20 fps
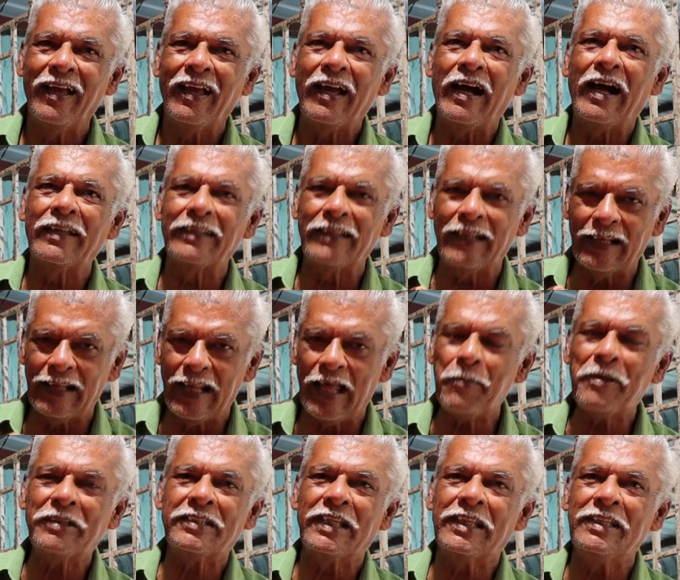
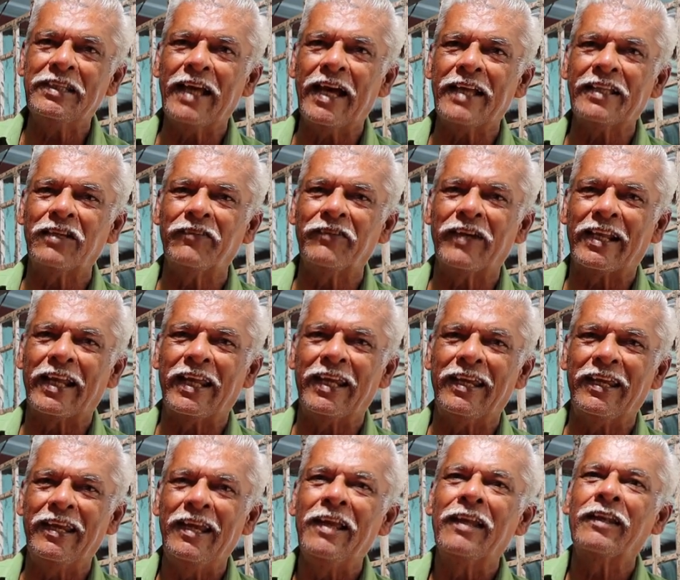அதெல்லாம் செய்யாத வரை
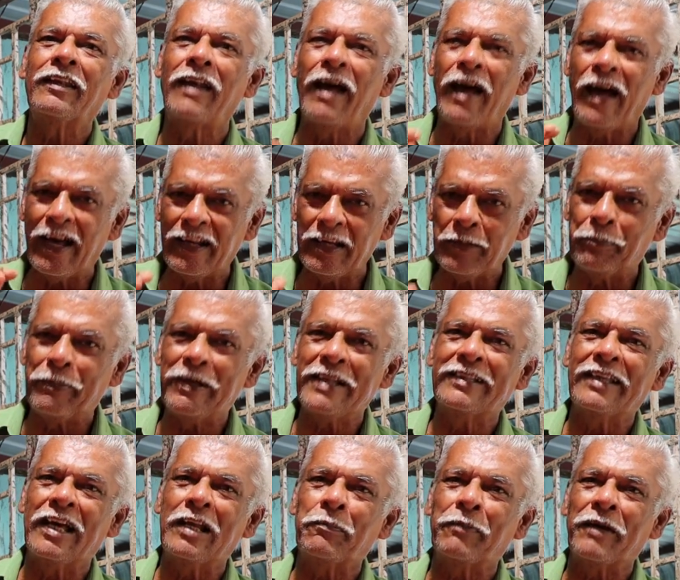நான்
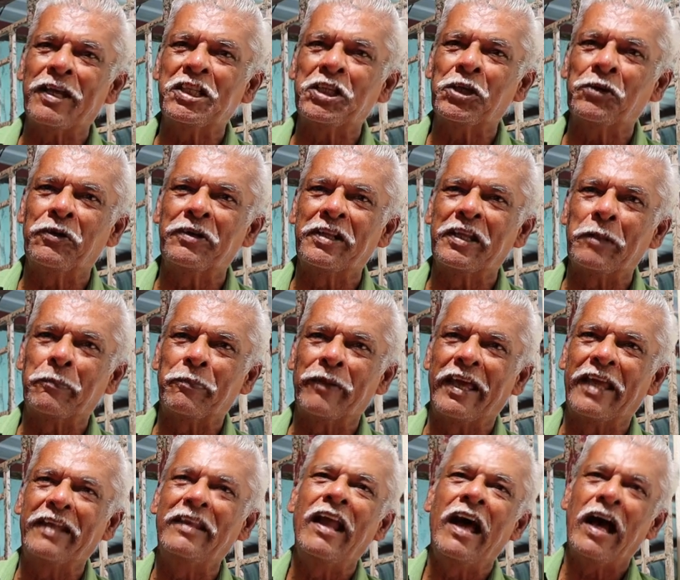இப்படித்தான்
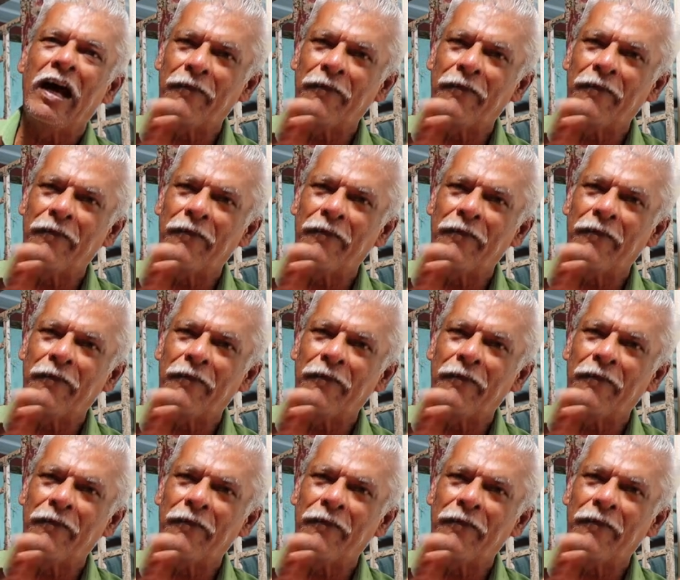பேசிக்கொண்டிருப்பேன்